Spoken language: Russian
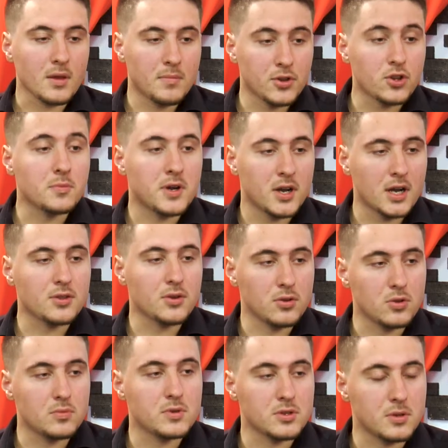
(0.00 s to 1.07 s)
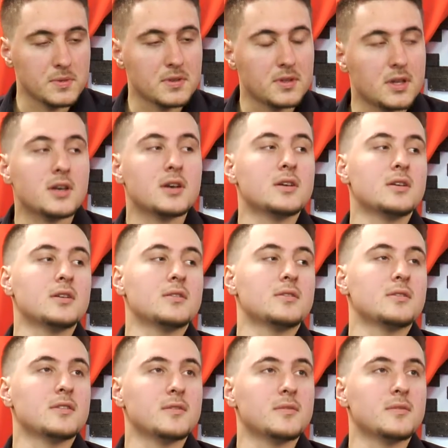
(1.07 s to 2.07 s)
Потом к хакатону мы, собственно,